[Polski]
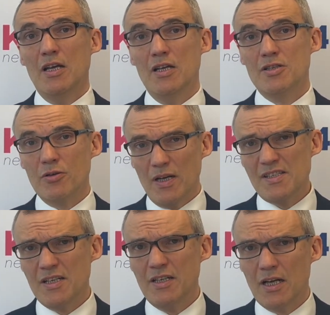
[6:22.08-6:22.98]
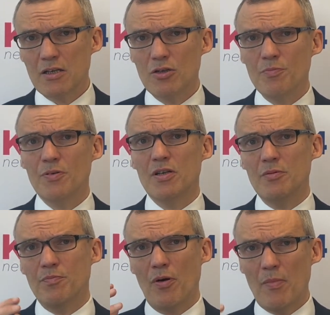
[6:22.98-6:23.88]
Y, Szołajski Legal Group
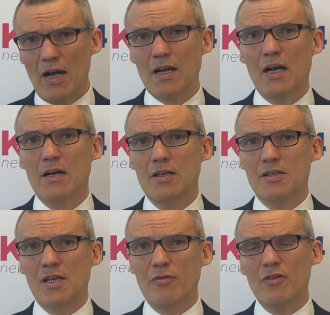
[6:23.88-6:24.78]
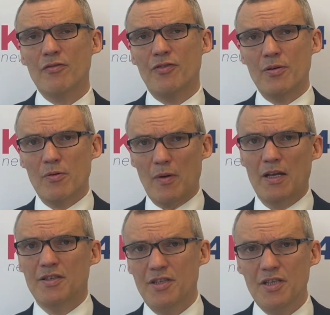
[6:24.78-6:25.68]
pomaga zarówno firmom
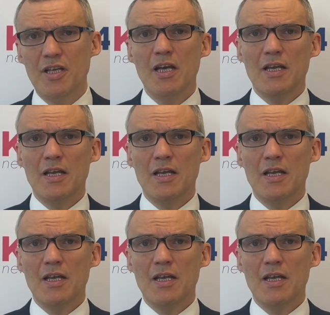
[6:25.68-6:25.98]
IT,